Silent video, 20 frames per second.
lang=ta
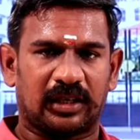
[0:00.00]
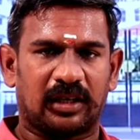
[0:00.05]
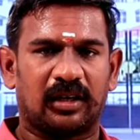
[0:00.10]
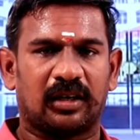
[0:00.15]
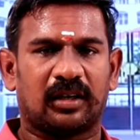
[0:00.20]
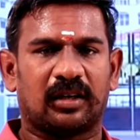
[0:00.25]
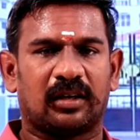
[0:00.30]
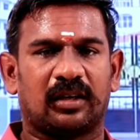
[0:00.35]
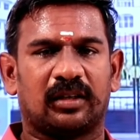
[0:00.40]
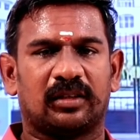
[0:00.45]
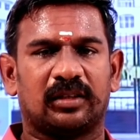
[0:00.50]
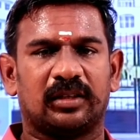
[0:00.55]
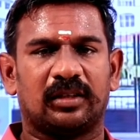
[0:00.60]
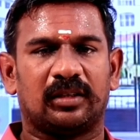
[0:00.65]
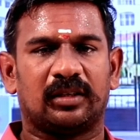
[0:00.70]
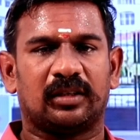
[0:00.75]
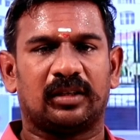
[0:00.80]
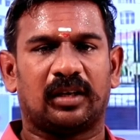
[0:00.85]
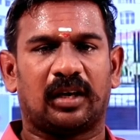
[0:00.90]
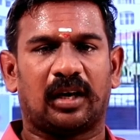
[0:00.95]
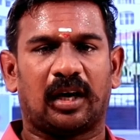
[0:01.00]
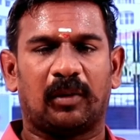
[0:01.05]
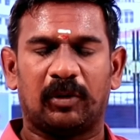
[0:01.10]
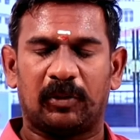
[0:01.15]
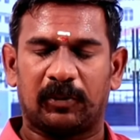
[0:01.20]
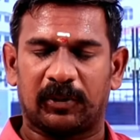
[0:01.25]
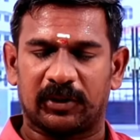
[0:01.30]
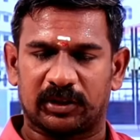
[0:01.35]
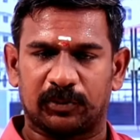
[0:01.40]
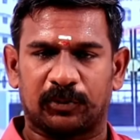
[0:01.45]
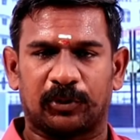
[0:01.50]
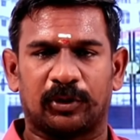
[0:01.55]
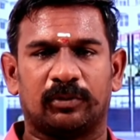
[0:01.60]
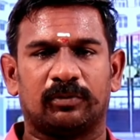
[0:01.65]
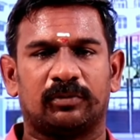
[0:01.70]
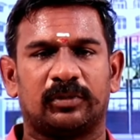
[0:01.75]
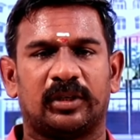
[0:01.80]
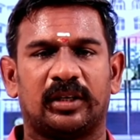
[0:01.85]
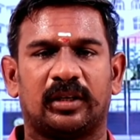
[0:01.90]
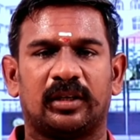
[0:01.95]
ஆர்டரானது
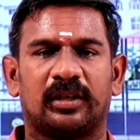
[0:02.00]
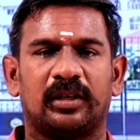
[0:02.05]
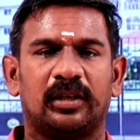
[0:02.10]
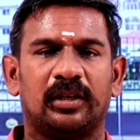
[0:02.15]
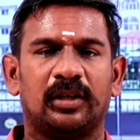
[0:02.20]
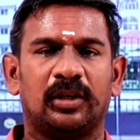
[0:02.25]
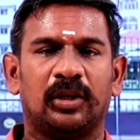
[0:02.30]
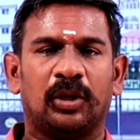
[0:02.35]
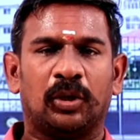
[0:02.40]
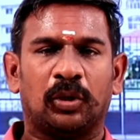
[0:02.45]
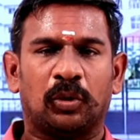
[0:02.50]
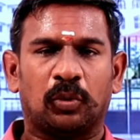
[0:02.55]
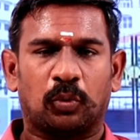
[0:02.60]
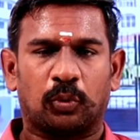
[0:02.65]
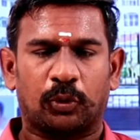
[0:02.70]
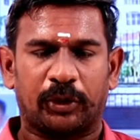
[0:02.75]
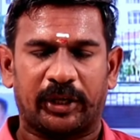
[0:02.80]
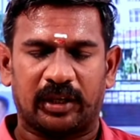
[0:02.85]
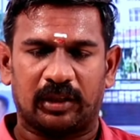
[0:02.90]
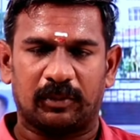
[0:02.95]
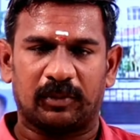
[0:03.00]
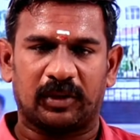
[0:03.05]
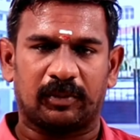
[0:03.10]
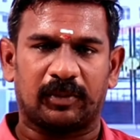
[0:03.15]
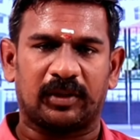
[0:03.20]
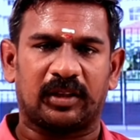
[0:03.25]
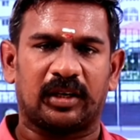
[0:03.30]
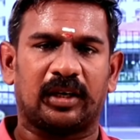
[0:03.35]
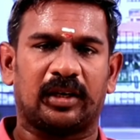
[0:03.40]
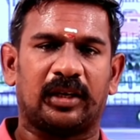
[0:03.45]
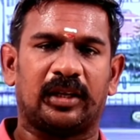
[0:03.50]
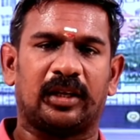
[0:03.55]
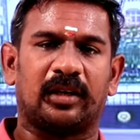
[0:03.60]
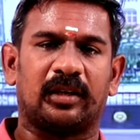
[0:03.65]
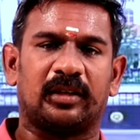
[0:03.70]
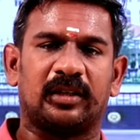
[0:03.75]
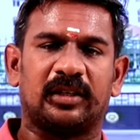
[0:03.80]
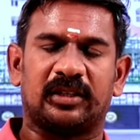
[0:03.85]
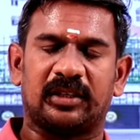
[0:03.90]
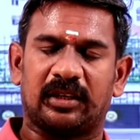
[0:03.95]
அமல்படுத்தப்படும் என்று உயர்நீதிமன்ற மதுரை
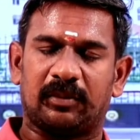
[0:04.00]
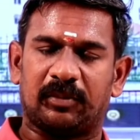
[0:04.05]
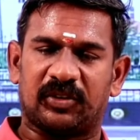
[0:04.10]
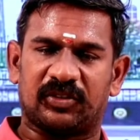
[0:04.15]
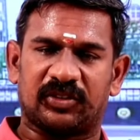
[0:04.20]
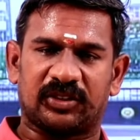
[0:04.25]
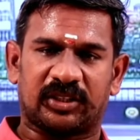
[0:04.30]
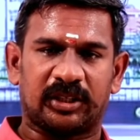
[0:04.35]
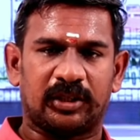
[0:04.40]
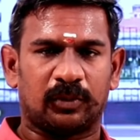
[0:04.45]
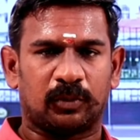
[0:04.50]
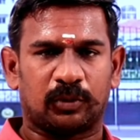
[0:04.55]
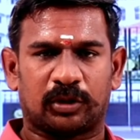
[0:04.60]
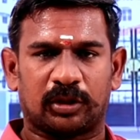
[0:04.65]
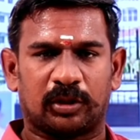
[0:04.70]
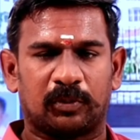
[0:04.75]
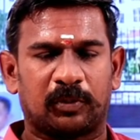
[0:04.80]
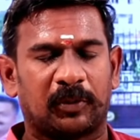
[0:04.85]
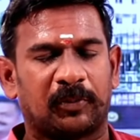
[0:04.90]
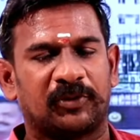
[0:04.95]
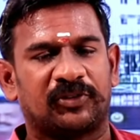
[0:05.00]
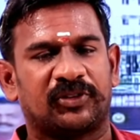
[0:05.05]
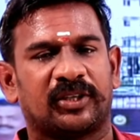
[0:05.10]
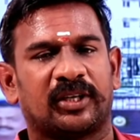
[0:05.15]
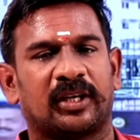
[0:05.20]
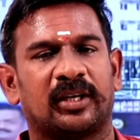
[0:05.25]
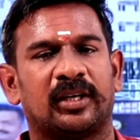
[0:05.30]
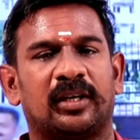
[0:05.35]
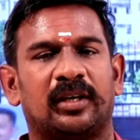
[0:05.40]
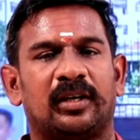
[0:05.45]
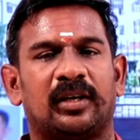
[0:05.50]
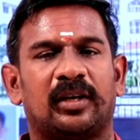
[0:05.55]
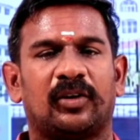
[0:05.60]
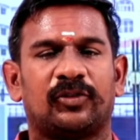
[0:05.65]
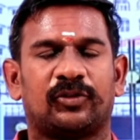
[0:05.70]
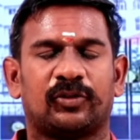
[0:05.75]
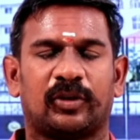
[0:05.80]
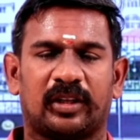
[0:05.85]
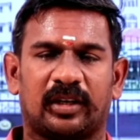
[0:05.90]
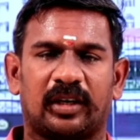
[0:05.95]
கிளையானது டிஎன்பிசிக்கு உத்தரவு பிறப்பிச்சிருக்காங்க
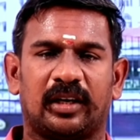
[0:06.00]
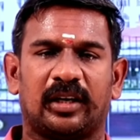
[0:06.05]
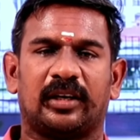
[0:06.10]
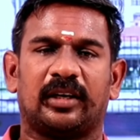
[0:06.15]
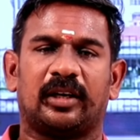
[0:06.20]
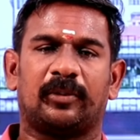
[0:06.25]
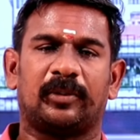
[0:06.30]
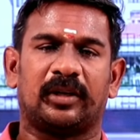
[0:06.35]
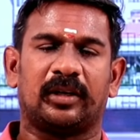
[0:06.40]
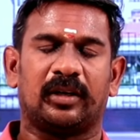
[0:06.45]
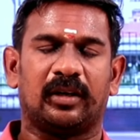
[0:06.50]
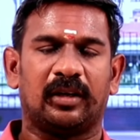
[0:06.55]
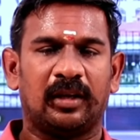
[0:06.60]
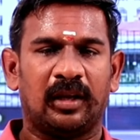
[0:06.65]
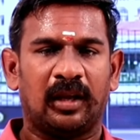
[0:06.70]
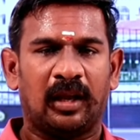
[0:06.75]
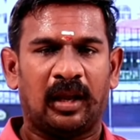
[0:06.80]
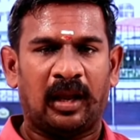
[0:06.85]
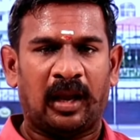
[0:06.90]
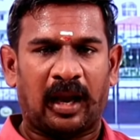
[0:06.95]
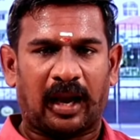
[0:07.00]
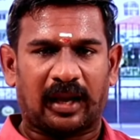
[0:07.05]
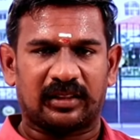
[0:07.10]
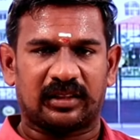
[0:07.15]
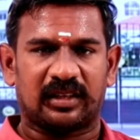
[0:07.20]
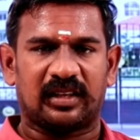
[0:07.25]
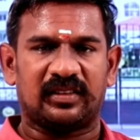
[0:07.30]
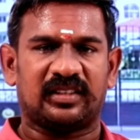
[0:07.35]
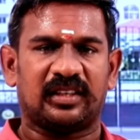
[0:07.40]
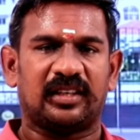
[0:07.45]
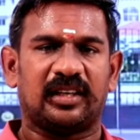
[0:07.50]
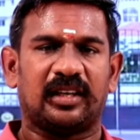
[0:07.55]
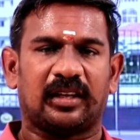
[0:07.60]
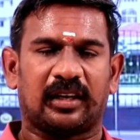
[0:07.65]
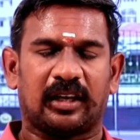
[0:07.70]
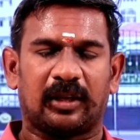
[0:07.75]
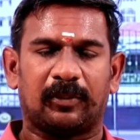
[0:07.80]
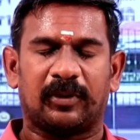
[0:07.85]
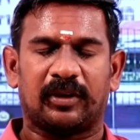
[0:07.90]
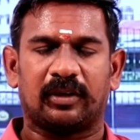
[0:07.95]
ஸோ அதனால் என்ன அப்படின்னா அந்த ரிசல்ட்டில்
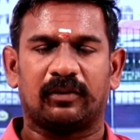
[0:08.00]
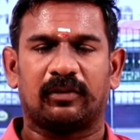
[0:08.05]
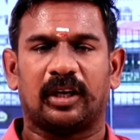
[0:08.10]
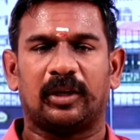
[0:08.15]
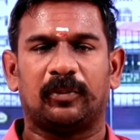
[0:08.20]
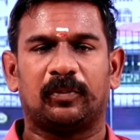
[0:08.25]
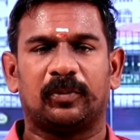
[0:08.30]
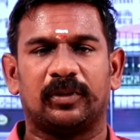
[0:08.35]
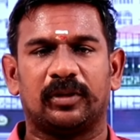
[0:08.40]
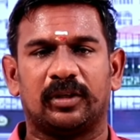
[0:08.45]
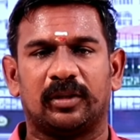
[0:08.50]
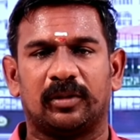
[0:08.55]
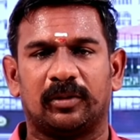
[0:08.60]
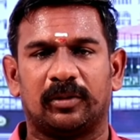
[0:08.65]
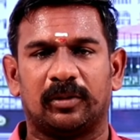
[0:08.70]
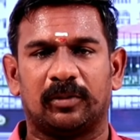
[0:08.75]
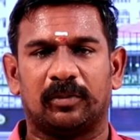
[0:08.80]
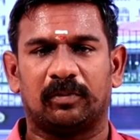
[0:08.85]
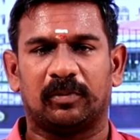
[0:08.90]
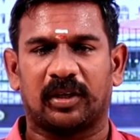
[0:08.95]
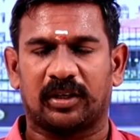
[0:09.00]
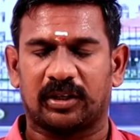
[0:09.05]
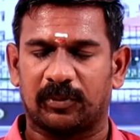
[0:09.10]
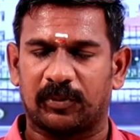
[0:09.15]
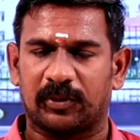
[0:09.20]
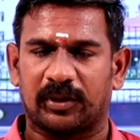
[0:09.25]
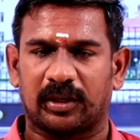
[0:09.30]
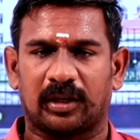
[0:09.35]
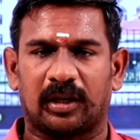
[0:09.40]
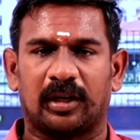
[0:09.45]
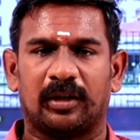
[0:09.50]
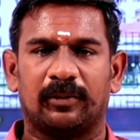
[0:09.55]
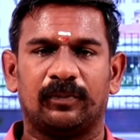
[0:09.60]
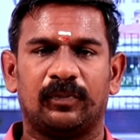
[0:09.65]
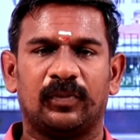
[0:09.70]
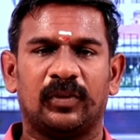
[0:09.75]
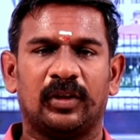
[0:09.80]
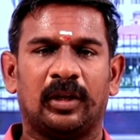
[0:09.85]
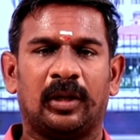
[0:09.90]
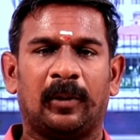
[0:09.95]
நிறைய பேருக்கு வாய்ப்பு மறுக்கப்பட்டிருக்கலாம்
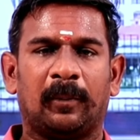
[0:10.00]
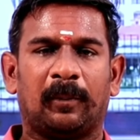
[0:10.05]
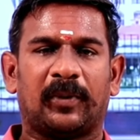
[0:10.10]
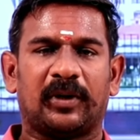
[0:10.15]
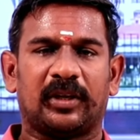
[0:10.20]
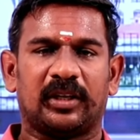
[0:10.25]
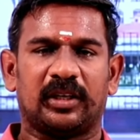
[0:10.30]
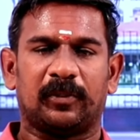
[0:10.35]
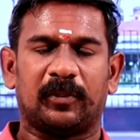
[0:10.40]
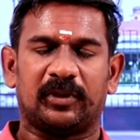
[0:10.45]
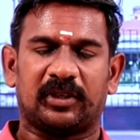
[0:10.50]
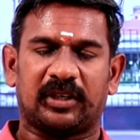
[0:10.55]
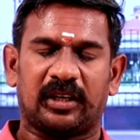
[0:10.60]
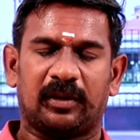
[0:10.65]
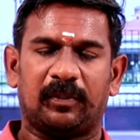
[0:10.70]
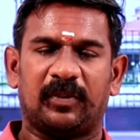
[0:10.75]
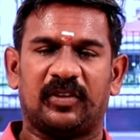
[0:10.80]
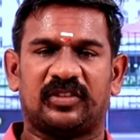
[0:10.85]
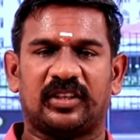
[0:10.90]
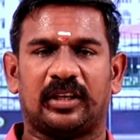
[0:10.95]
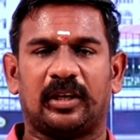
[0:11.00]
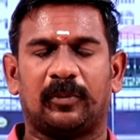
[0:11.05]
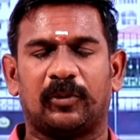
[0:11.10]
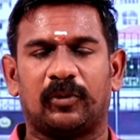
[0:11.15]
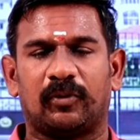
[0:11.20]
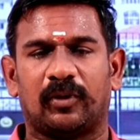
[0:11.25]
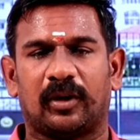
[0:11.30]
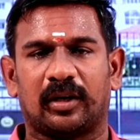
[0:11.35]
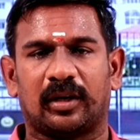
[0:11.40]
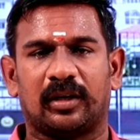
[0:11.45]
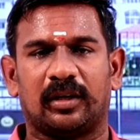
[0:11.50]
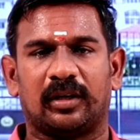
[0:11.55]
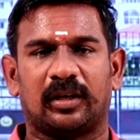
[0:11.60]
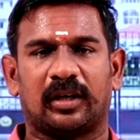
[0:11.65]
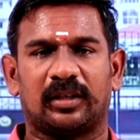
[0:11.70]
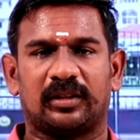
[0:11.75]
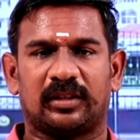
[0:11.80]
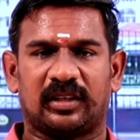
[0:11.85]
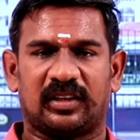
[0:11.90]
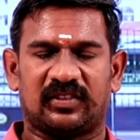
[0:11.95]
பட் இப்போ டிஎன்பிசி என்ன பண்ணுவாங்கன்னா
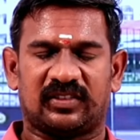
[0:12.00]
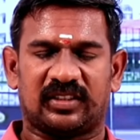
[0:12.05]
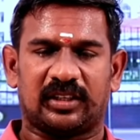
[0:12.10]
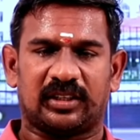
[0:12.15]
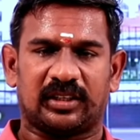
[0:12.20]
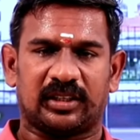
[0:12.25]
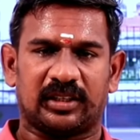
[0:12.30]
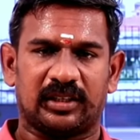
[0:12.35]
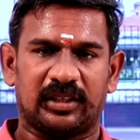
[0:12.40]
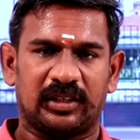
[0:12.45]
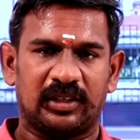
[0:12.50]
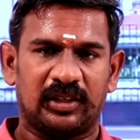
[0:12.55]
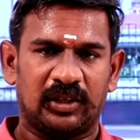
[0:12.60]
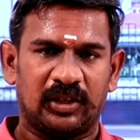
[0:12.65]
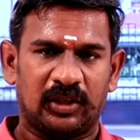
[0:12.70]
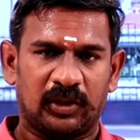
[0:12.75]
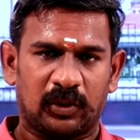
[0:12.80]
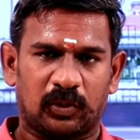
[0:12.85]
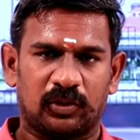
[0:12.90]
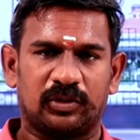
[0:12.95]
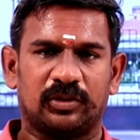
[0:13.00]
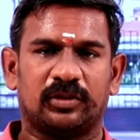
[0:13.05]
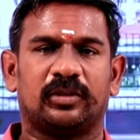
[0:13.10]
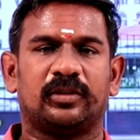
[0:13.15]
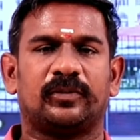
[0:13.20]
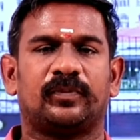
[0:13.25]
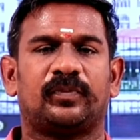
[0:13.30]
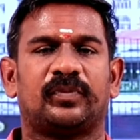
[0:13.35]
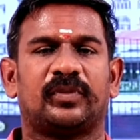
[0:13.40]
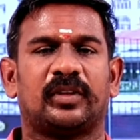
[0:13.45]
அந்த ரிசல்ட்டை கொஞ்சம்